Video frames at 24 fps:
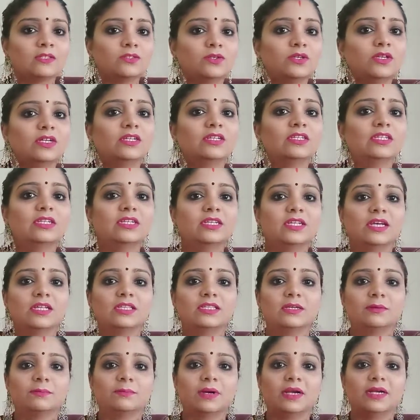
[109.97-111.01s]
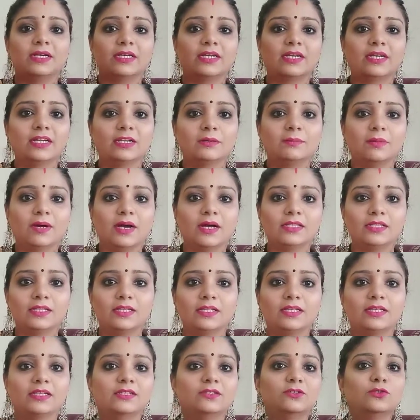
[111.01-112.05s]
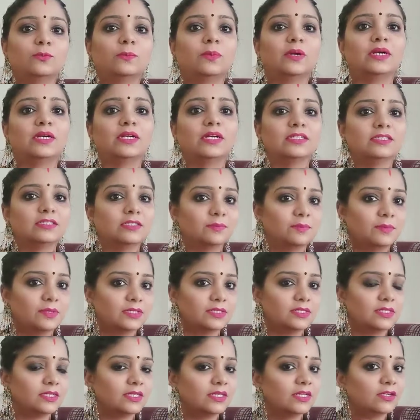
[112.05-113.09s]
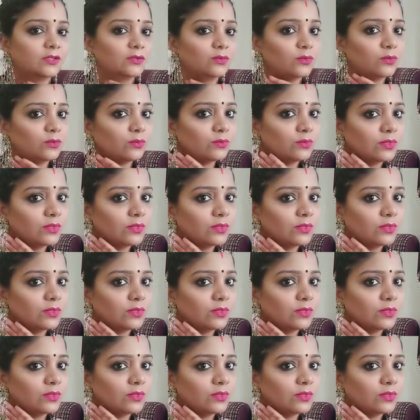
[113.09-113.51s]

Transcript: సో నేను ఇది నాది మల్టీ కలర్ బాందిని దుపట్టా అని చెప్పేసి నేను